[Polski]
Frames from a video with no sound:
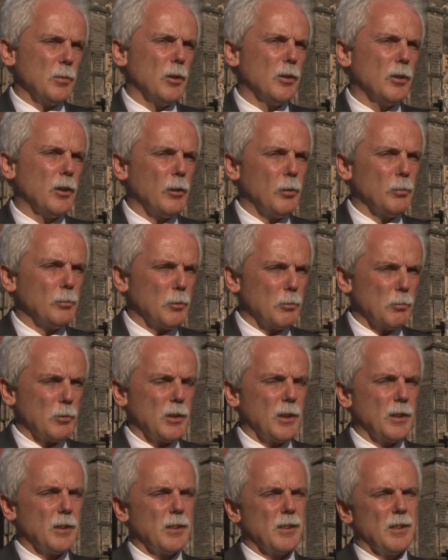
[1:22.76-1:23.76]
ogromną
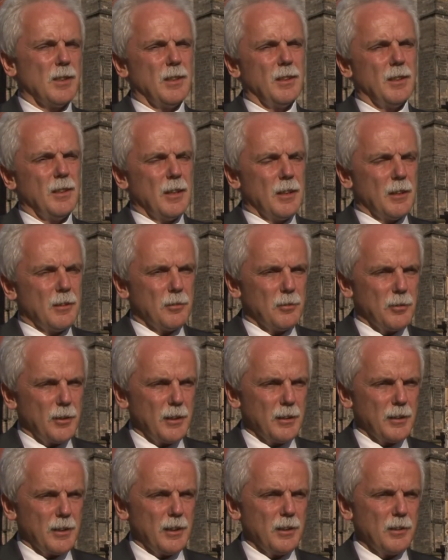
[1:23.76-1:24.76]
szansę,
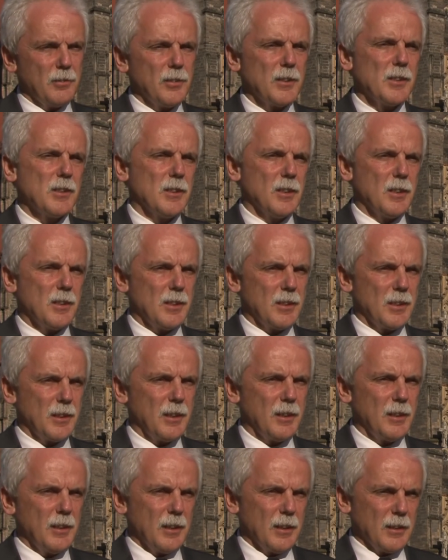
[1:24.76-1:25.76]
wielkie
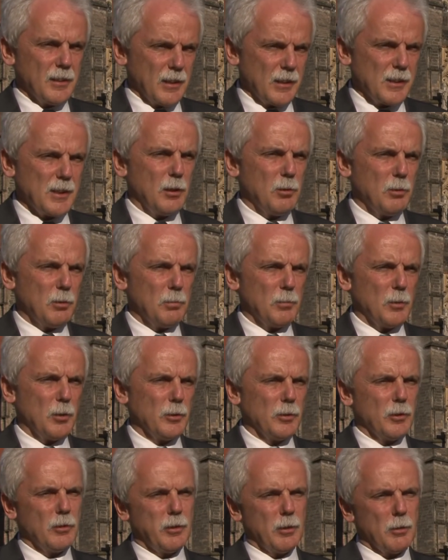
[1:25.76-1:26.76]
inwestycje na całym
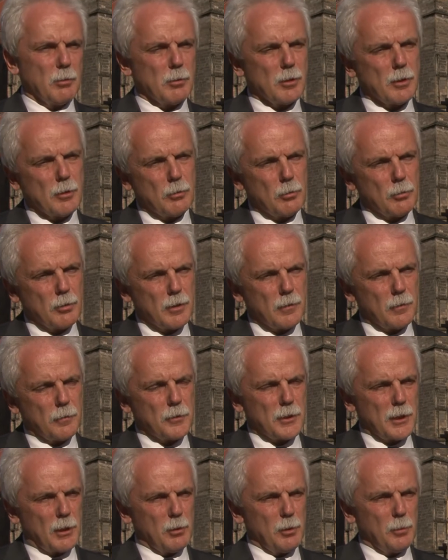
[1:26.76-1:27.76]
Dolnym Śląsku, w
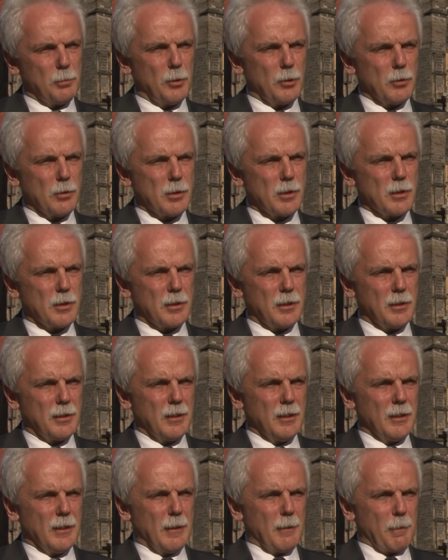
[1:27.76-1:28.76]
całej Polsce,
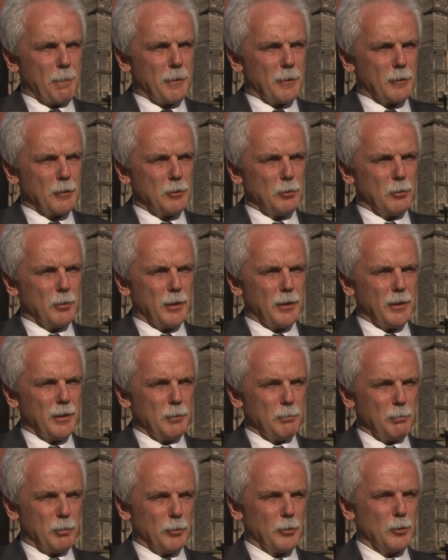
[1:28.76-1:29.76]

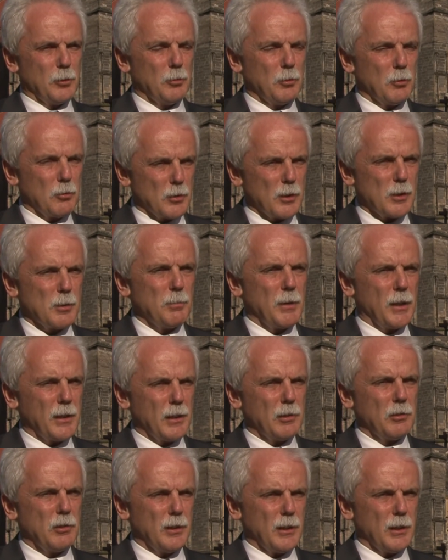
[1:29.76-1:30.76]
które powodują, że
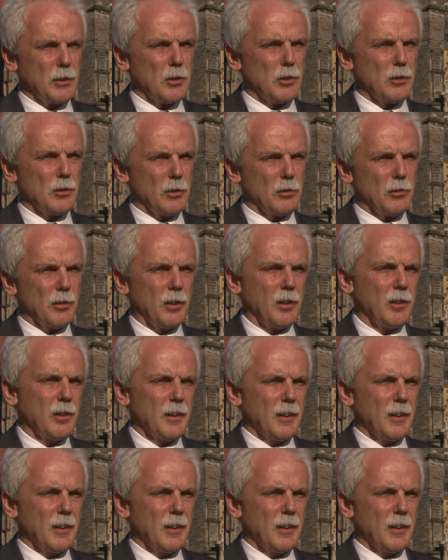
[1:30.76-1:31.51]
zmienia się nasze życie